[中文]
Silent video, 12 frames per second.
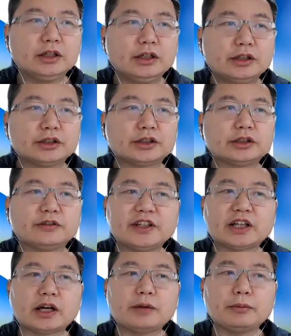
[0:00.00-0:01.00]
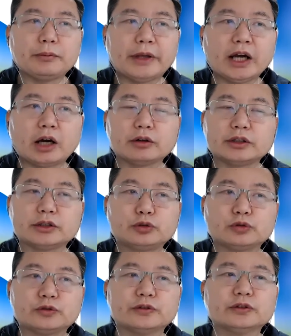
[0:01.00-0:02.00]
这是非常美好的祝
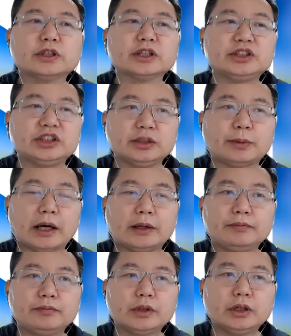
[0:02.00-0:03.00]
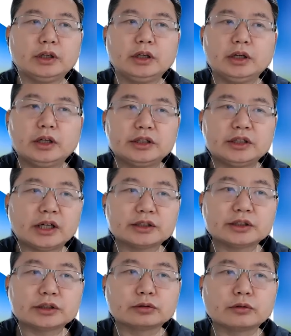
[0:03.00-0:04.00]
福和期盼。然而，
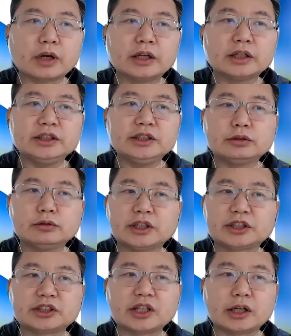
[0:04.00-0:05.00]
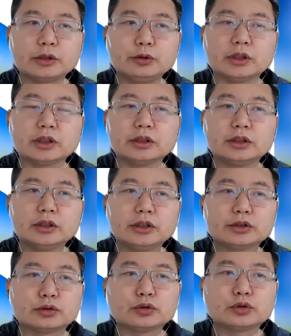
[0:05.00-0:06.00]
自从2019年12月
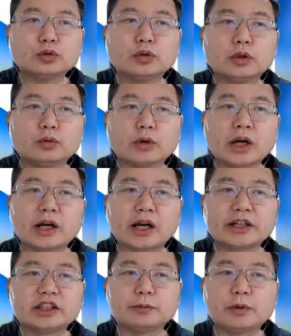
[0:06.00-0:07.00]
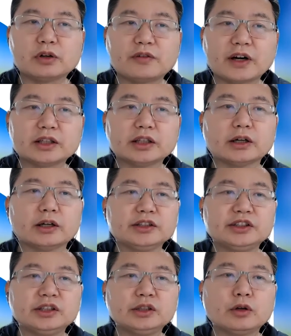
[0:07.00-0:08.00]
从中国武汉开始爆发的
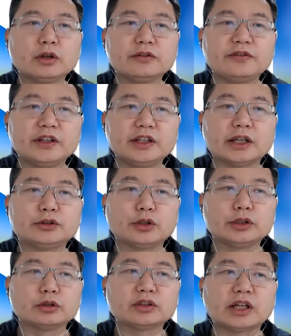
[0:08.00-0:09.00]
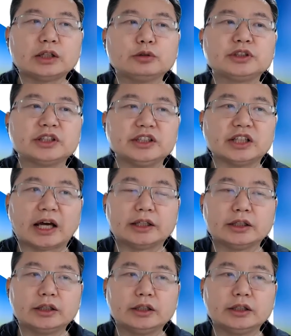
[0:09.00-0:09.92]
新冠肺炎全球大流行以来，